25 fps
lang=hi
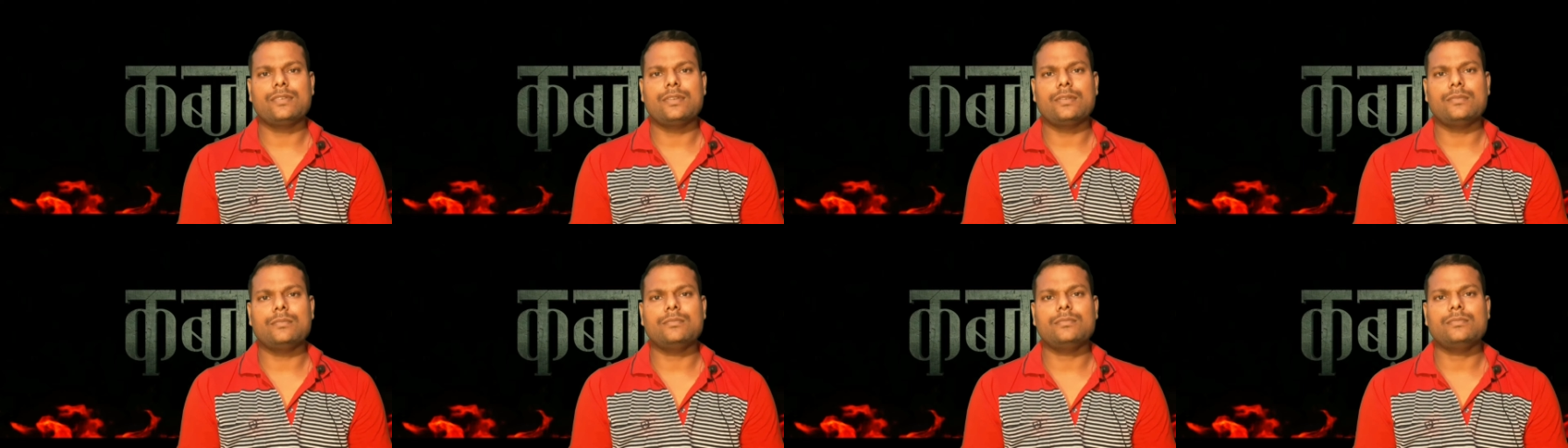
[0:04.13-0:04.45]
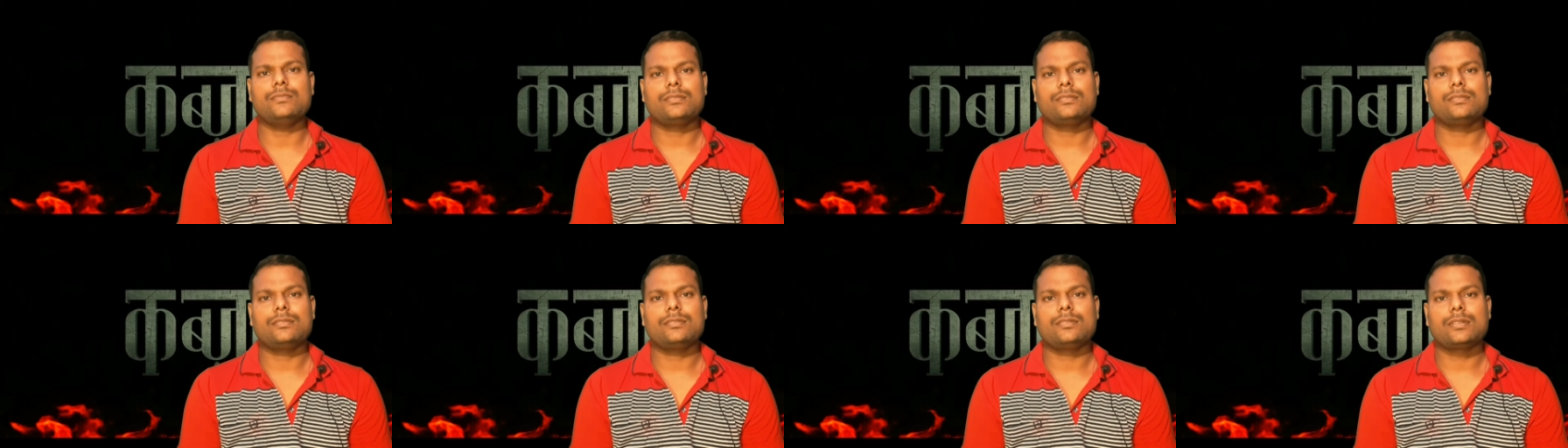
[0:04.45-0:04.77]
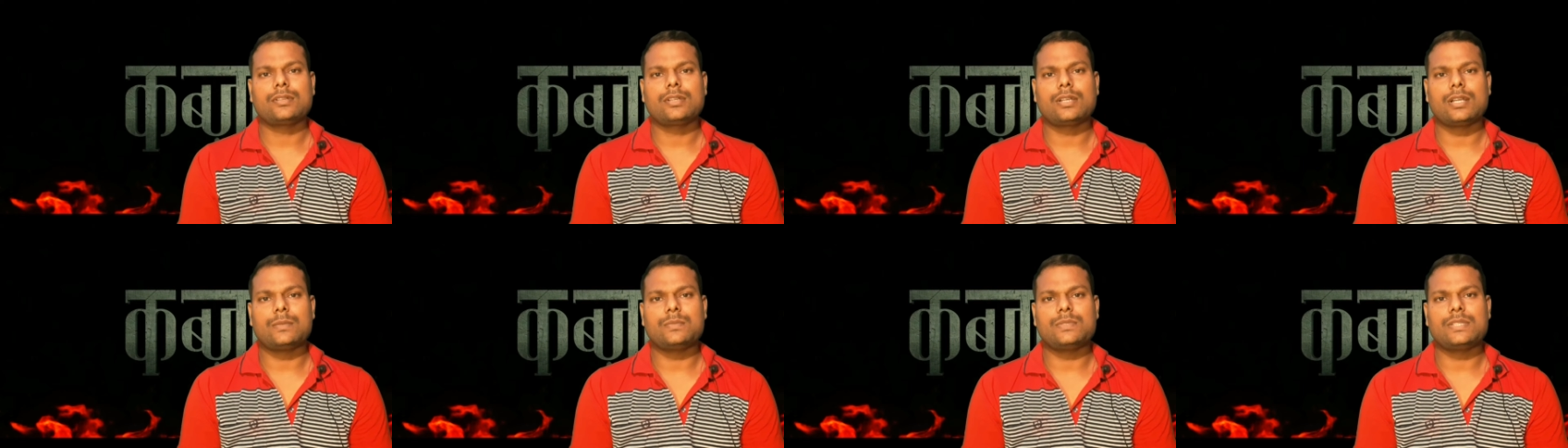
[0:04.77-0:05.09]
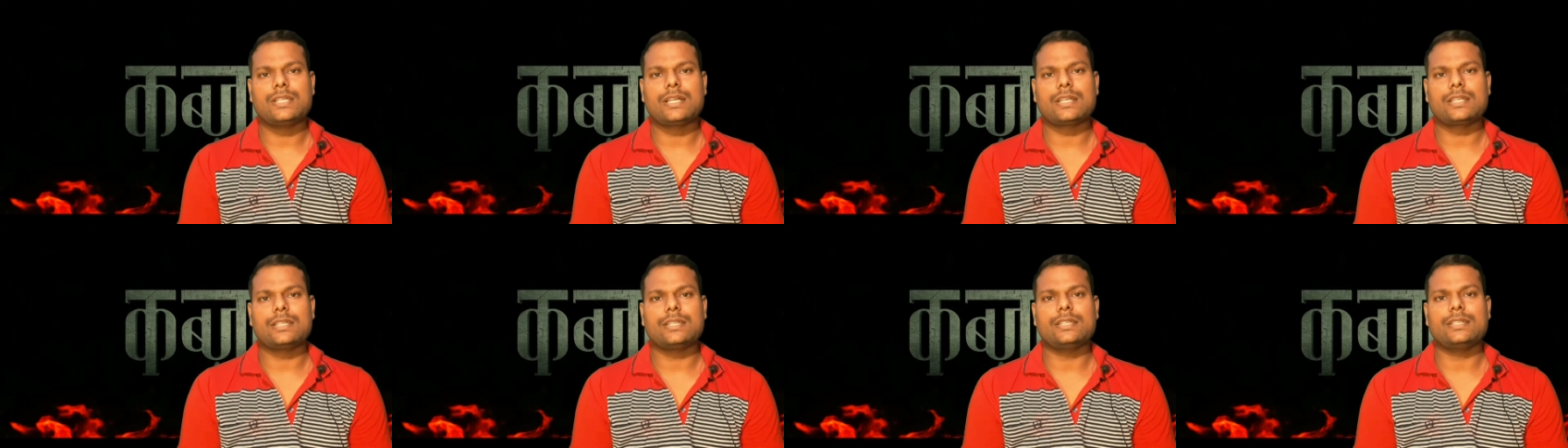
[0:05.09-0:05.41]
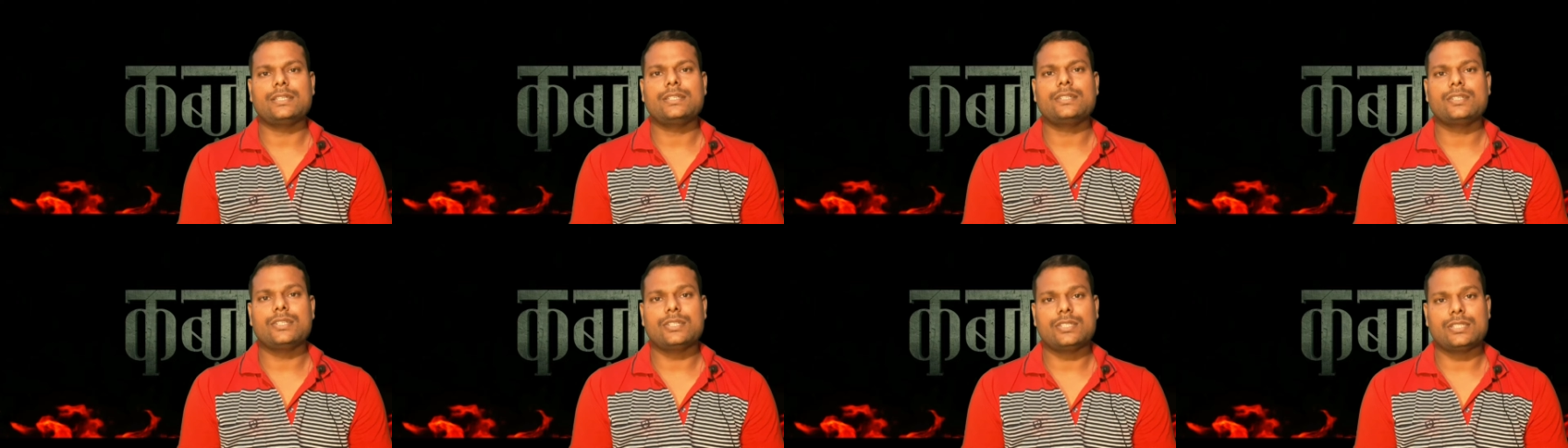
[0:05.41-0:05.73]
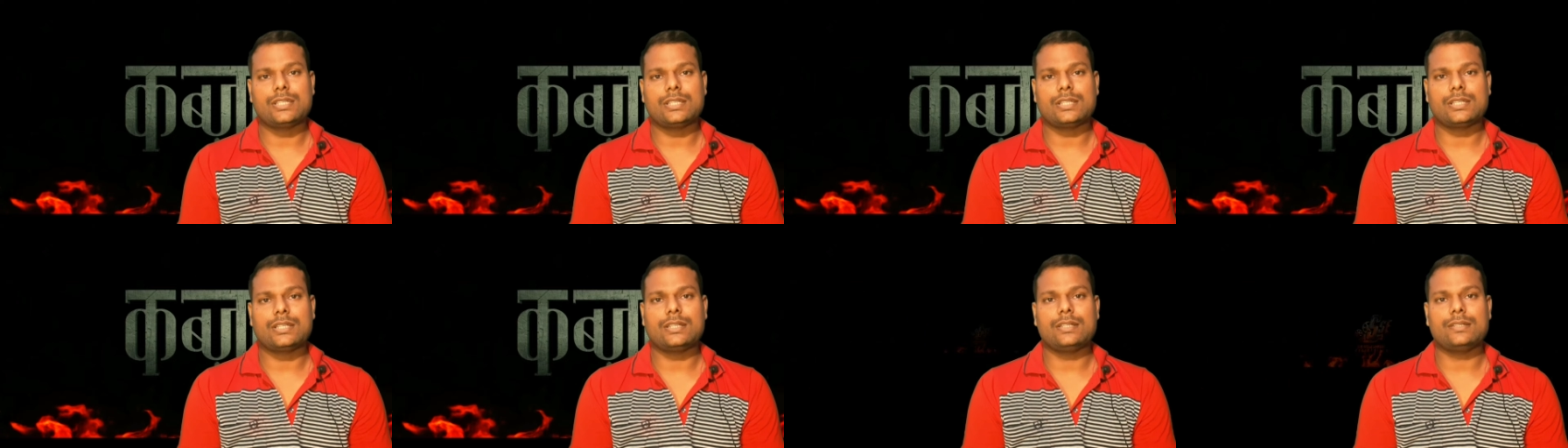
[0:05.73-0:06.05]
फिल्म कब्ज़ा के
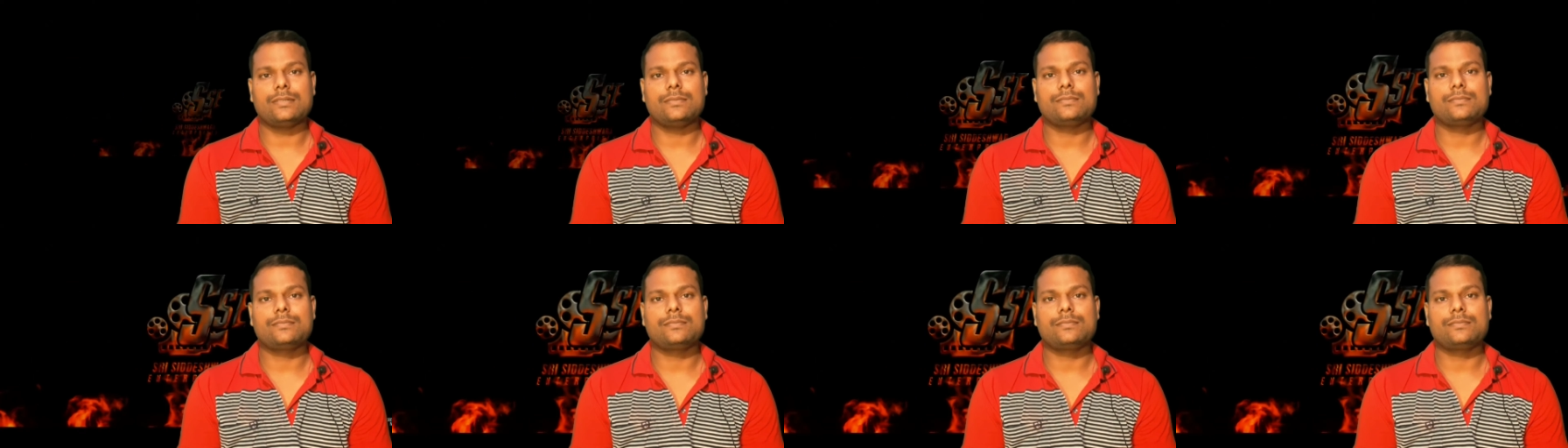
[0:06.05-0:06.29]
टीज़र का